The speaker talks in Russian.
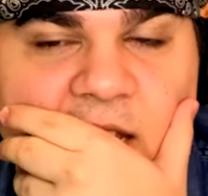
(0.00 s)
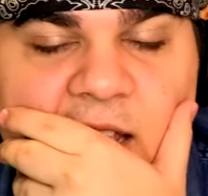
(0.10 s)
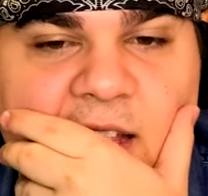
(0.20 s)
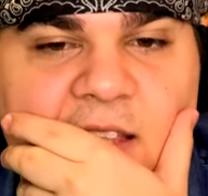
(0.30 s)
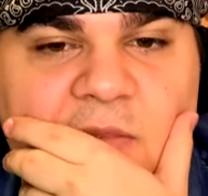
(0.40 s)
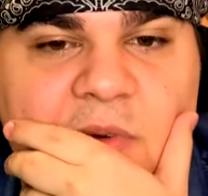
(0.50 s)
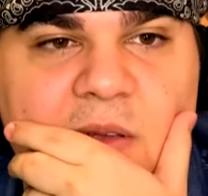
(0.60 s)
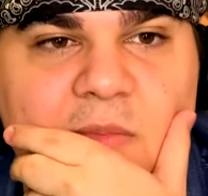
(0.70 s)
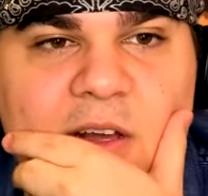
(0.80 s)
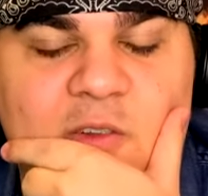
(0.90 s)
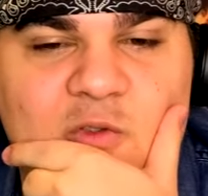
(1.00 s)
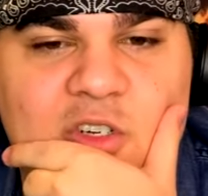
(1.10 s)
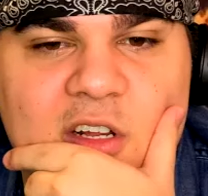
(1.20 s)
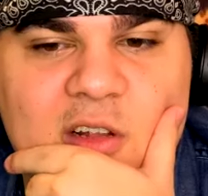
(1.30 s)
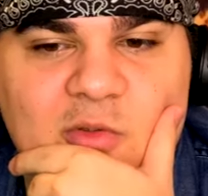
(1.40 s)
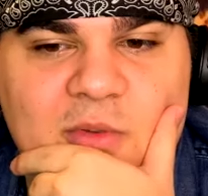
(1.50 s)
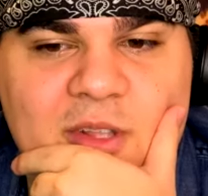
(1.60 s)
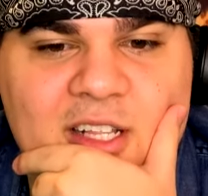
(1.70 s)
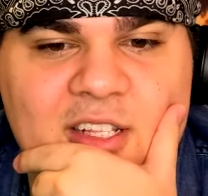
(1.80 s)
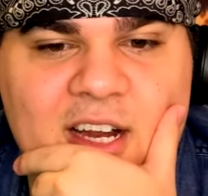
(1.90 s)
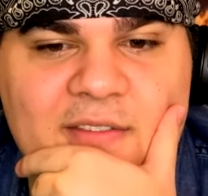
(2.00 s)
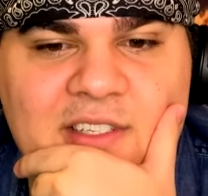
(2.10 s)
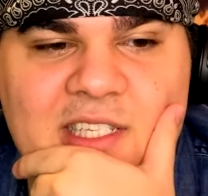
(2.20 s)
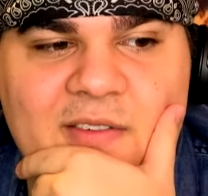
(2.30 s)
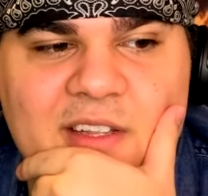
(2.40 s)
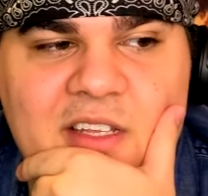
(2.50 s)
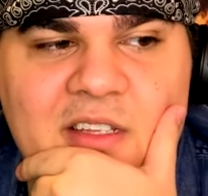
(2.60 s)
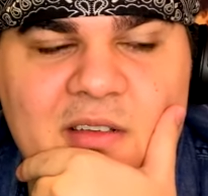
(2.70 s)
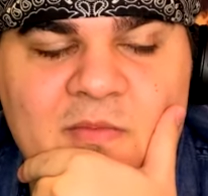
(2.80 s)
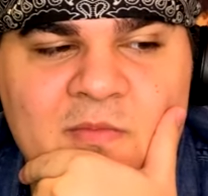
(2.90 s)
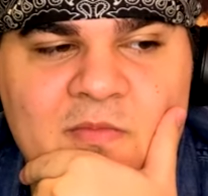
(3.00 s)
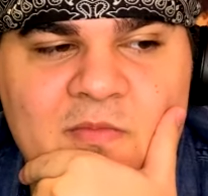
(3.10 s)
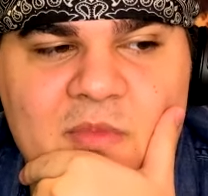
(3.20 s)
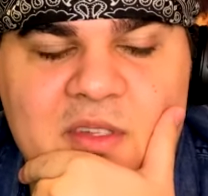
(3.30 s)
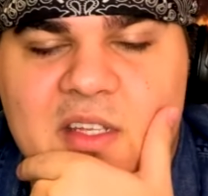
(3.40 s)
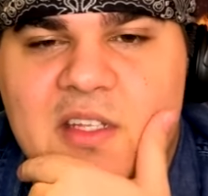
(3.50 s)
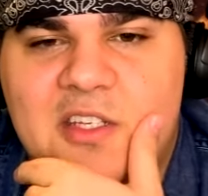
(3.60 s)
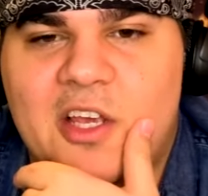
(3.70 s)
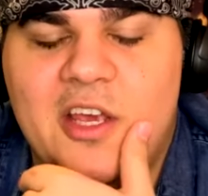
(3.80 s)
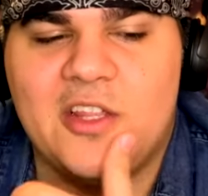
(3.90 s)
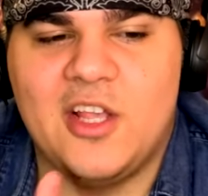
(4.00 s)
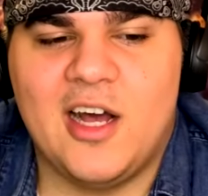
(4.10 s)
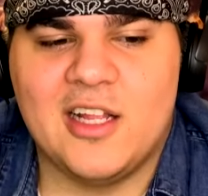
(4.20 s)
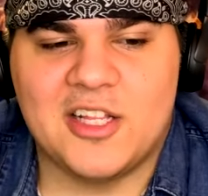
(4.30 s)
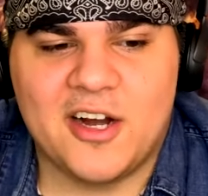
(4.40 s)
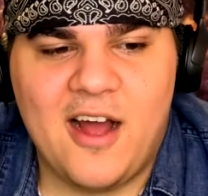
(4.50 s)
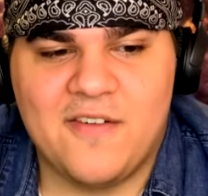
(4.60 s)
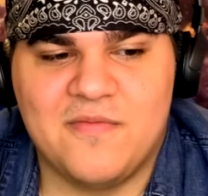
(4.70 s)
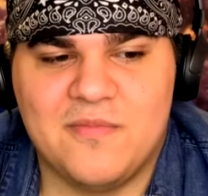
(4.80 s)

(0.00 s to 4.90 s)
Я реально не понимаю, неужели людям так нравится доводить детей до, до травм?